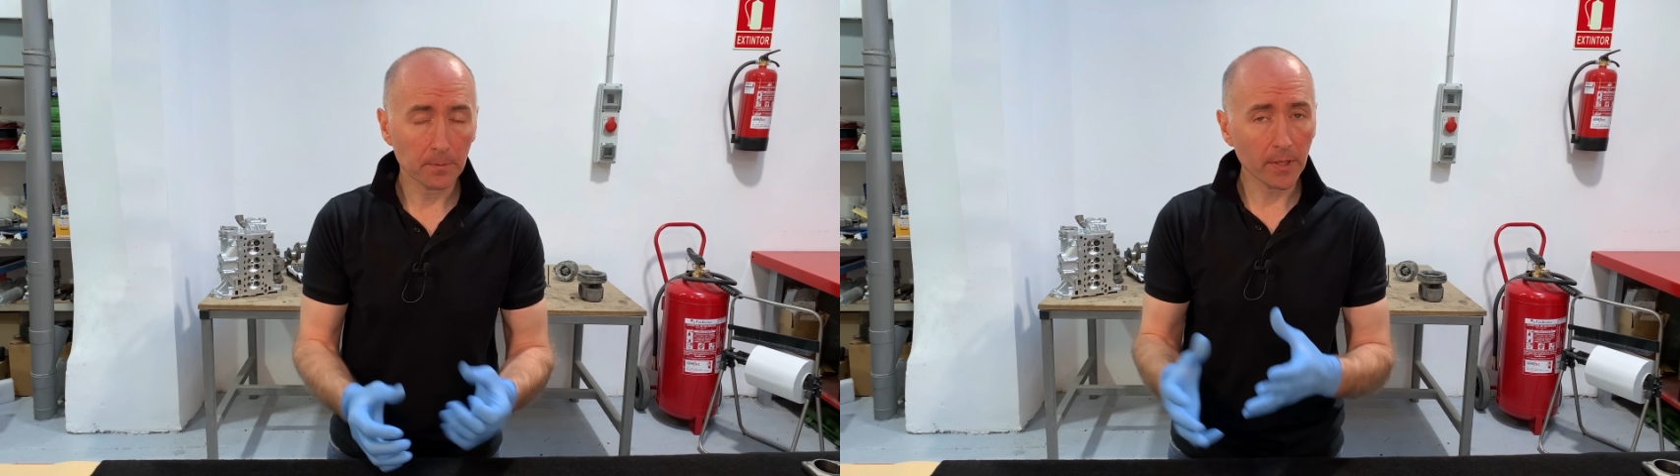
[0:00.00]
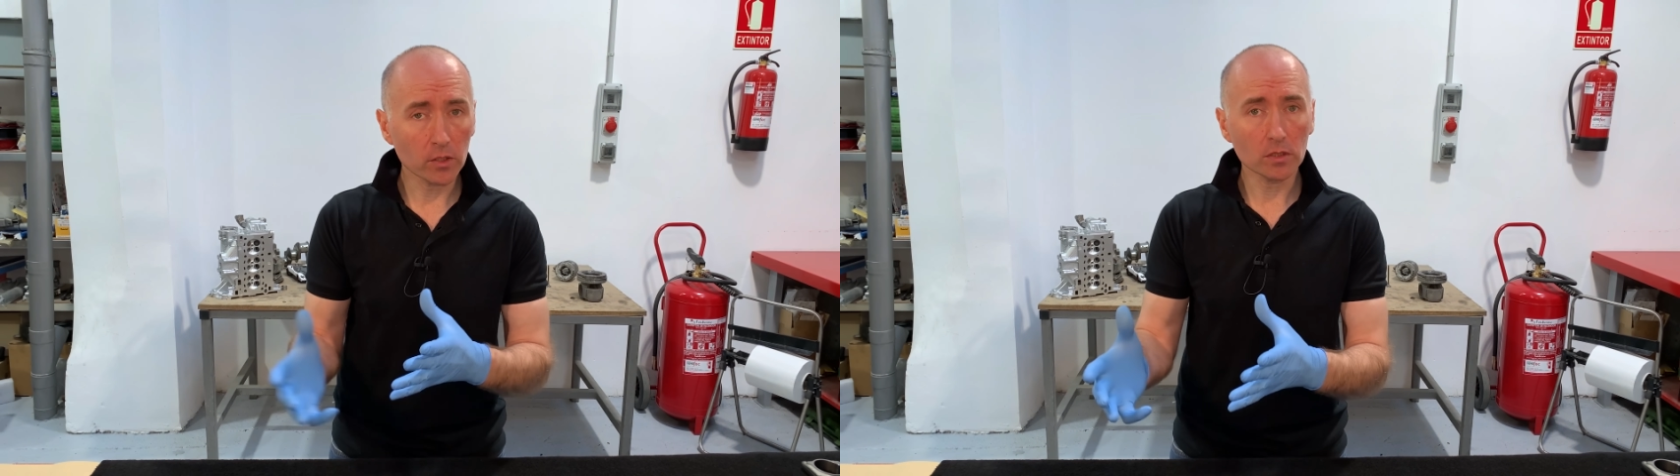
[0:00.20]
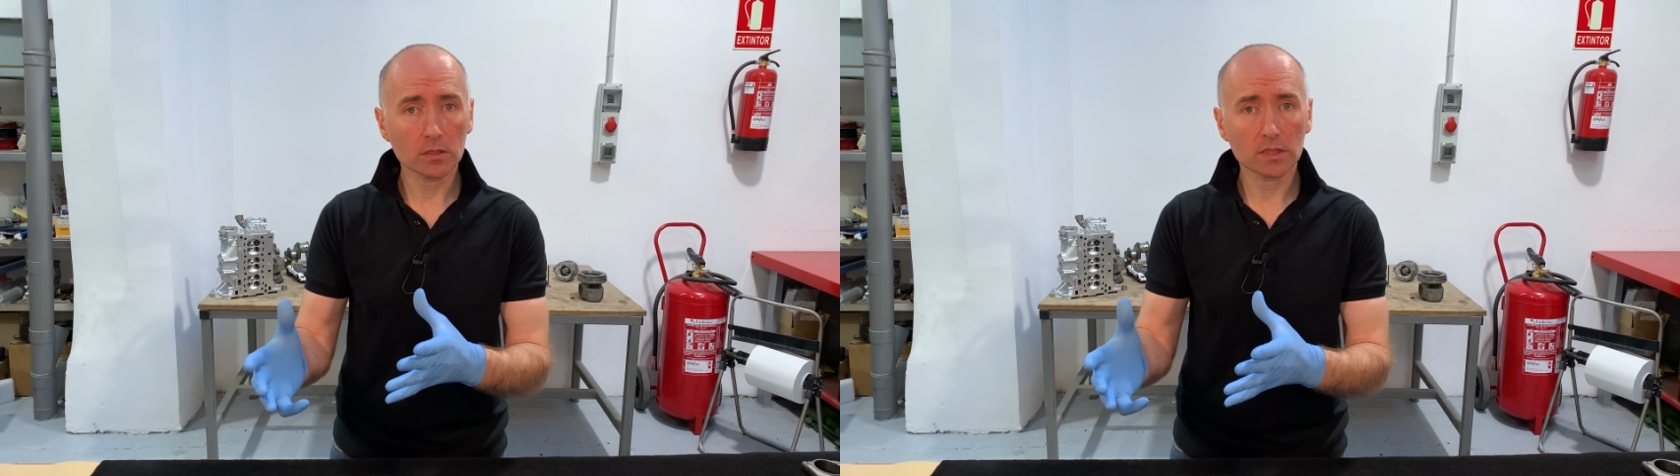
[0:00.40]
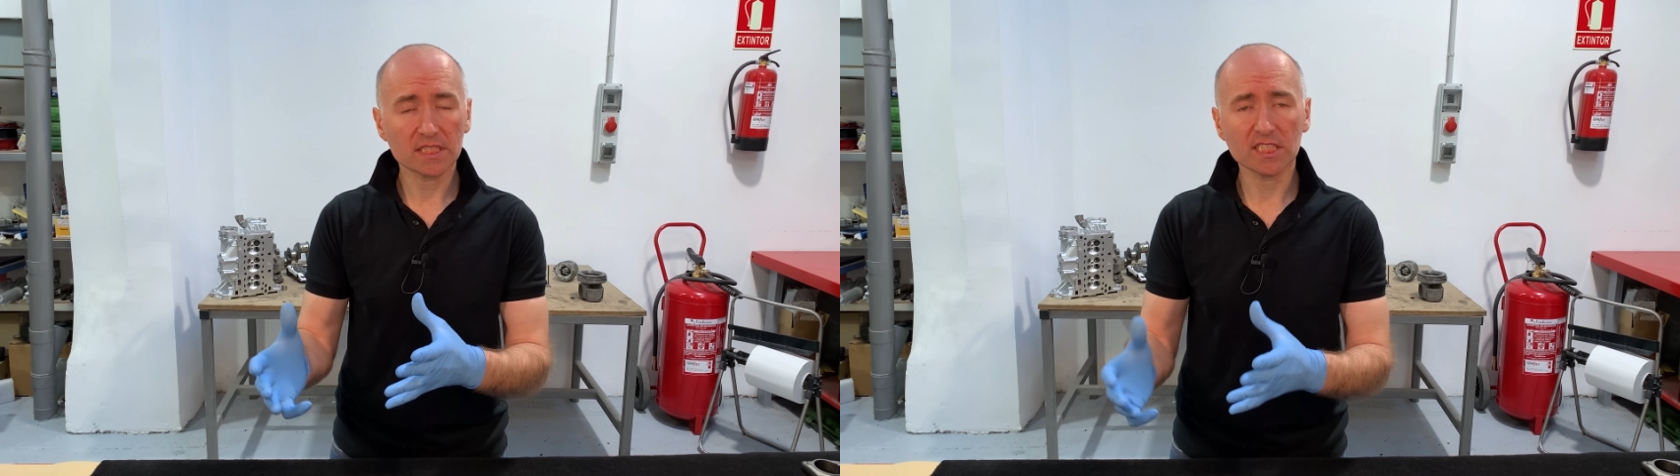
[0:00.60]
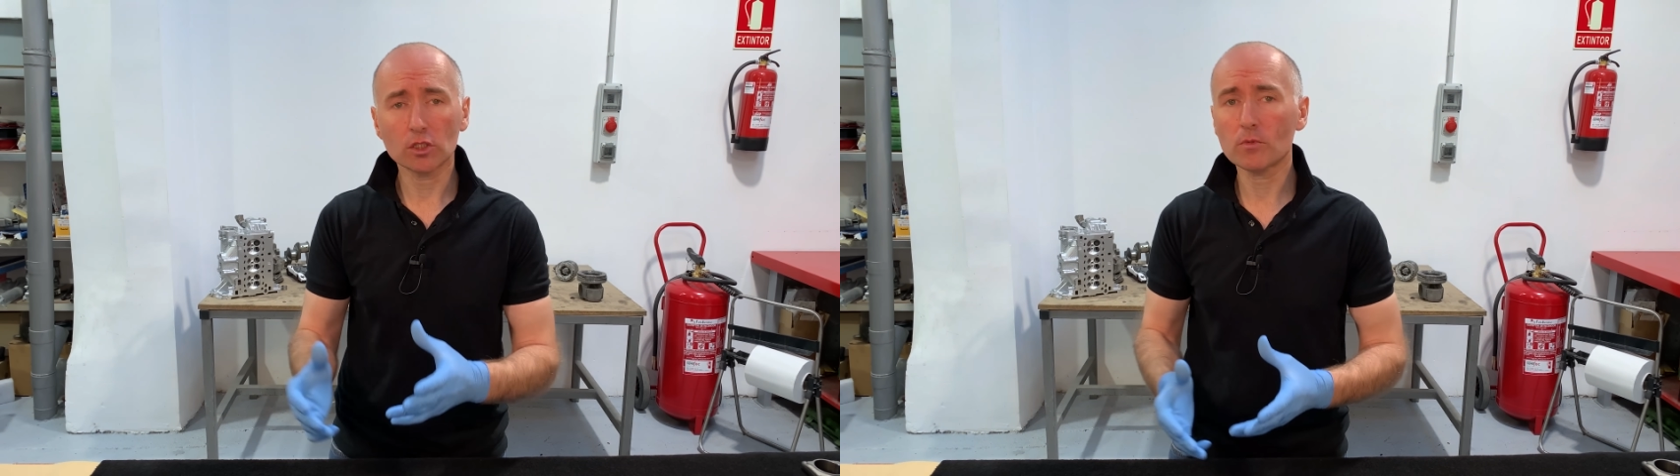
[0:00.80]
Pero
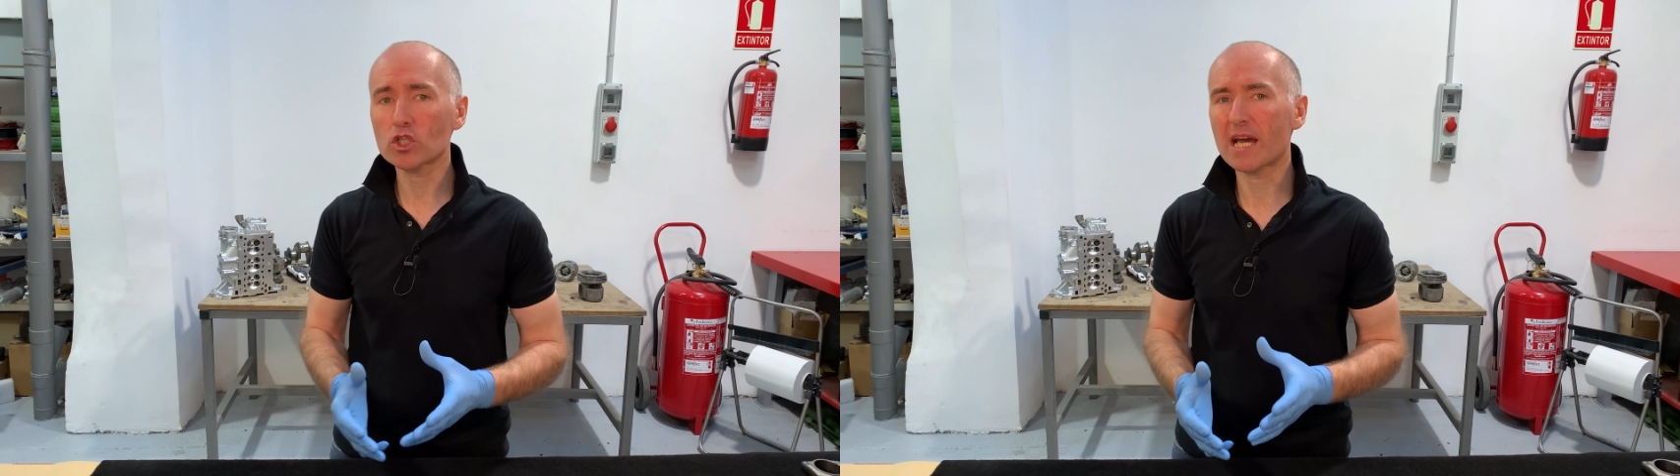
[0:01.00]
si somos